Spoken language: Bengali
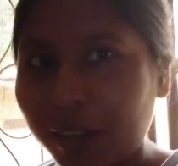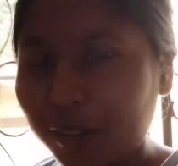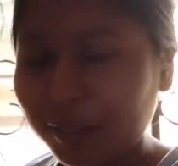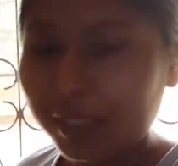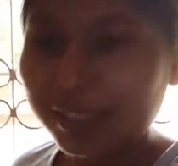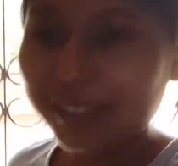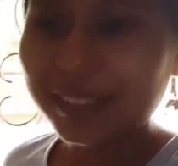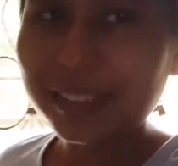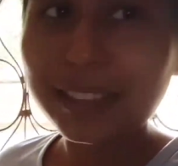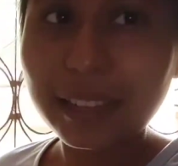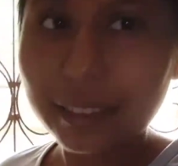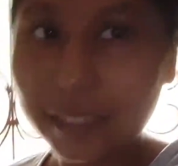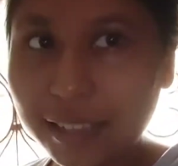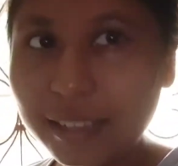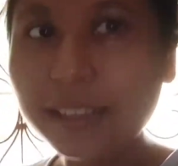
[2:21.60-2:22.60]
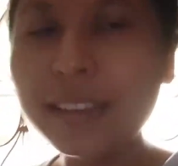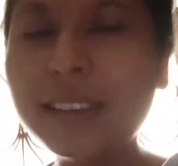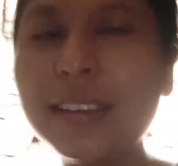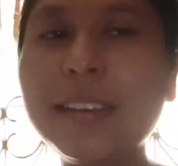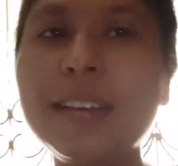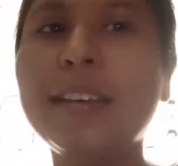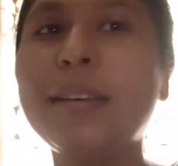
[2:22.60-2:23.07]
আলো আছে তাতেই
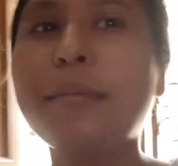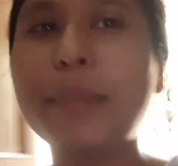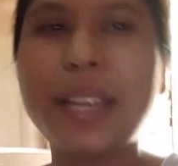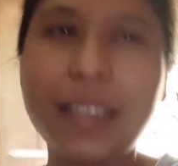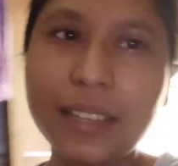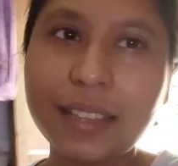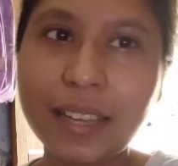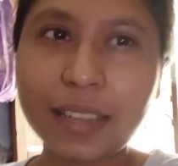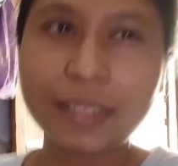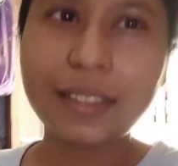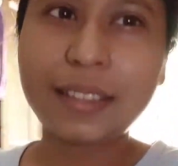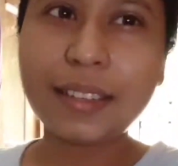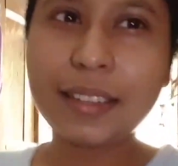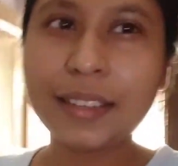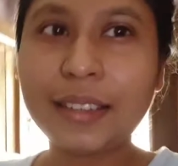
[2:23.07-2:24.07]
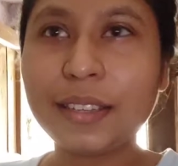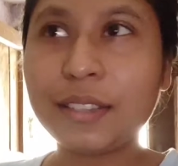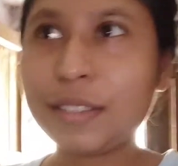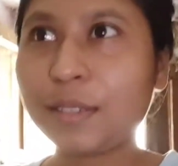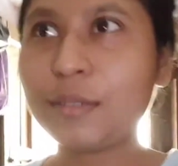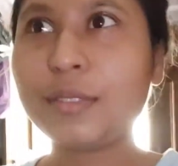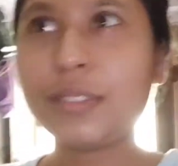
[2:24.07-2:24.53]
বাইরে থাকতে
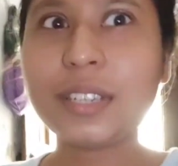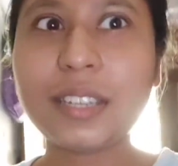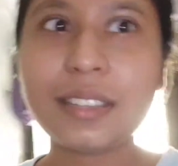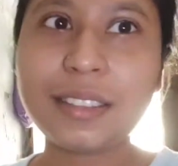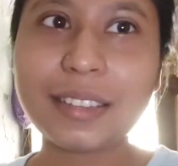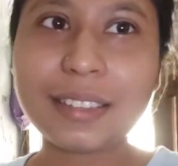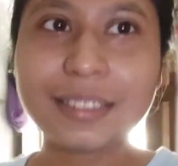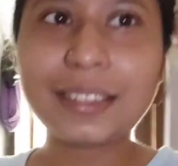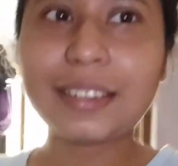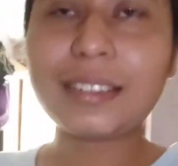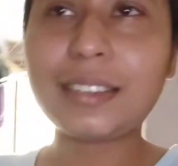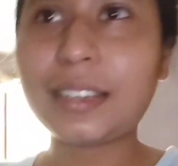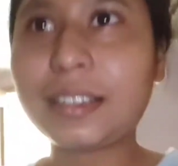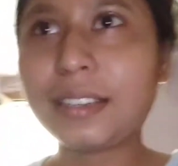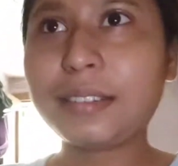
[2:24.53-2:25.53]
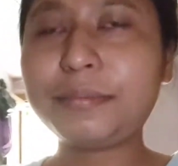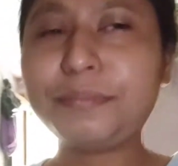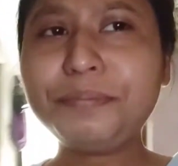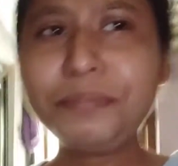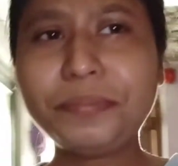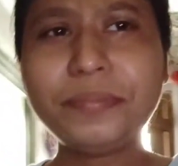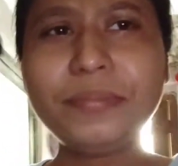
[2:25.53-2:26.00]
ইচ্ছে করছে না তাছাড়া একটা
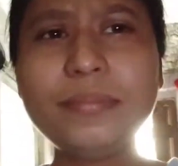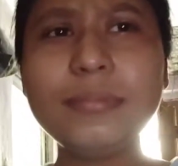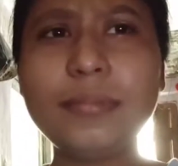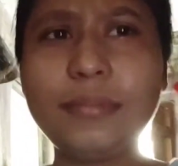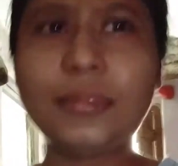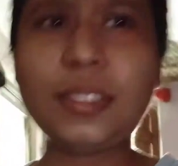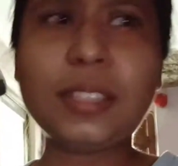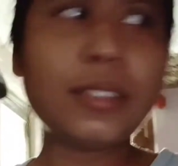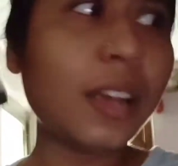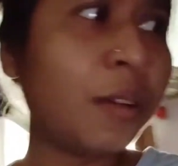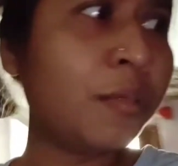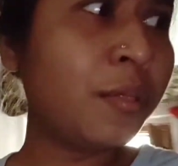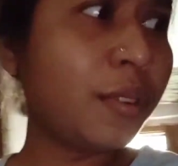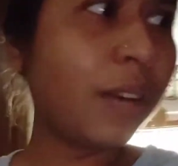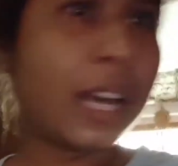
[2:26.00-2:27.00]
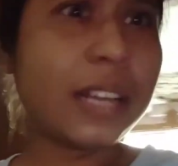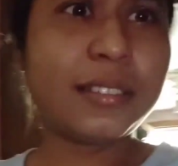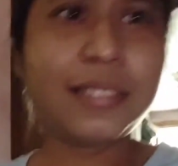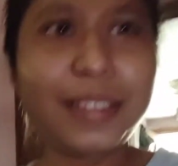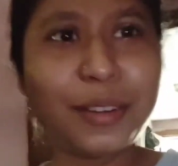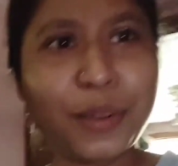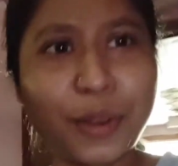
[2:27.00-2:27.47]
সাউন্ডও
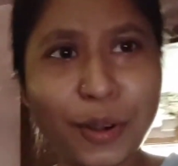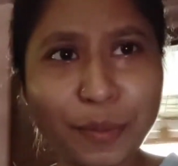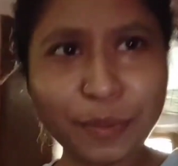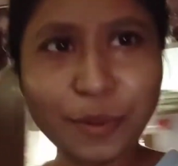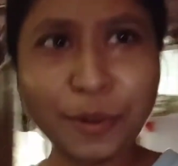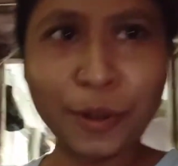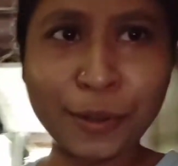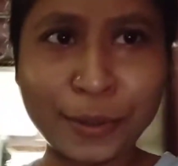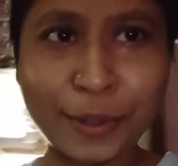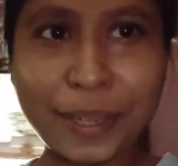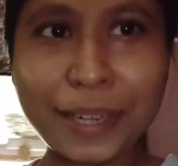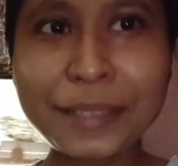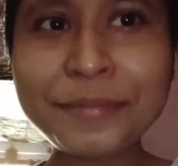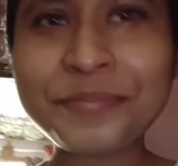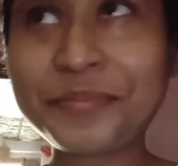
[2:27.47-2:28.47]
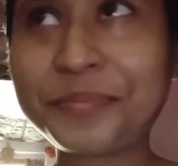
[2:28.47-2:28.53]
আসছে ঘর পুরো অন্ধকার